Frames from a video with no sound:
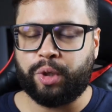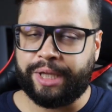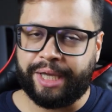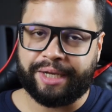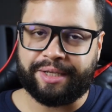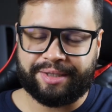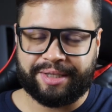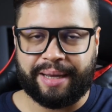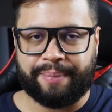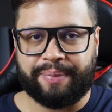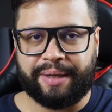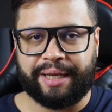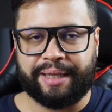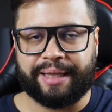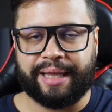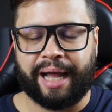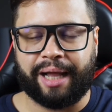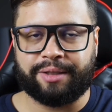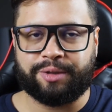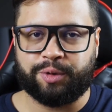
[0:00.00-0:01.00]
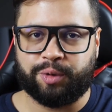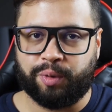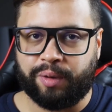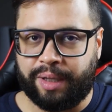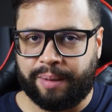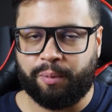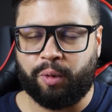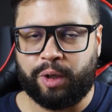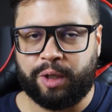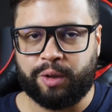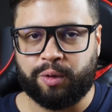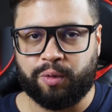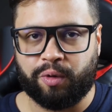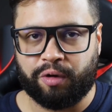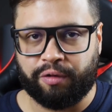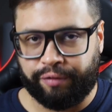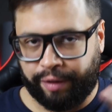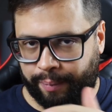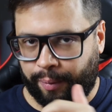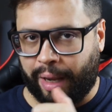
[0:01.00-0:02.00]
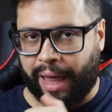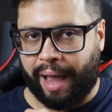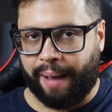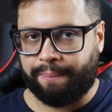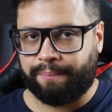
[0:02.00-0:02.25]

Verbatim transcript: Poderes e habilidades do Demolidor, vamos lá.